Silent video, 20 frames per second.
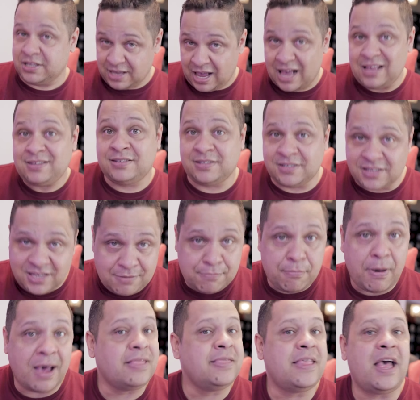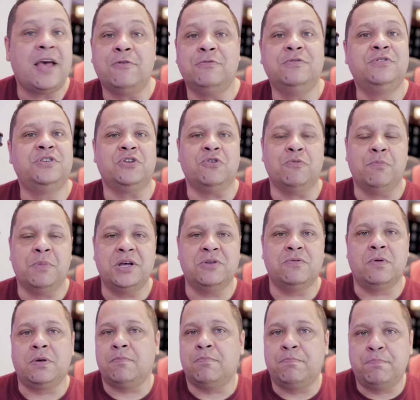assim matar um ser
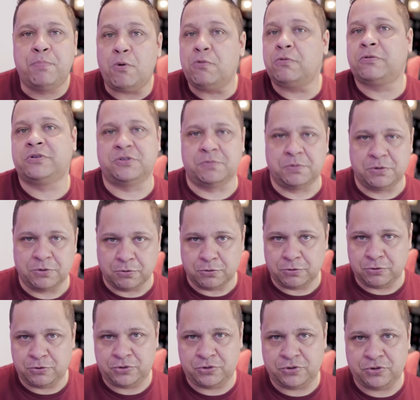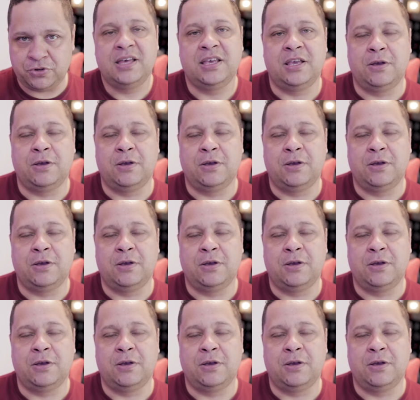humano em poucos minutos.